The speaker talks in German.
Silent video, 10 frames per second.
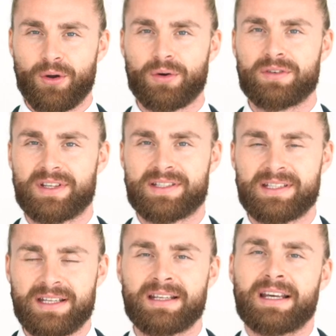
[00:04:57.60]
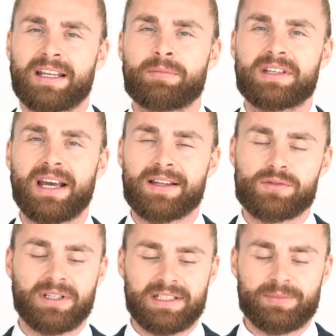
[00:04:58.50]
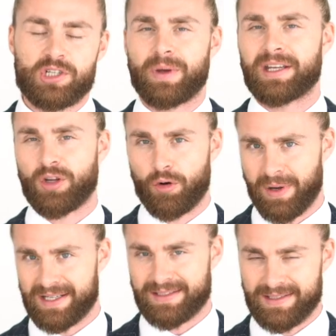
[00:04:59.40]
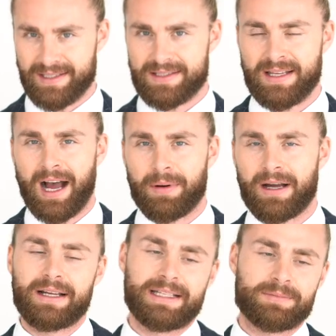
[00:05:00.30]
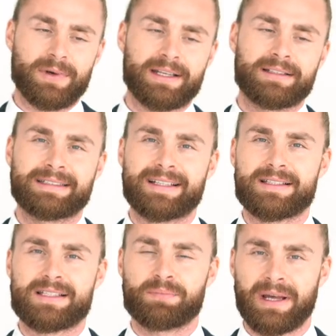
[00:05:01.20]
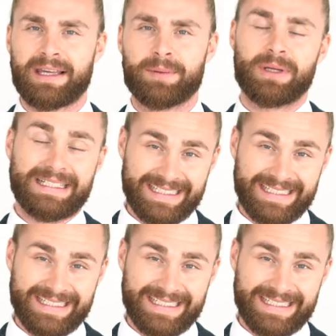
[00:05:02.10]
Euro investieren, damit der Anzug dann dementsprechend auch passend sitzt. Aber ich meine, das ist bei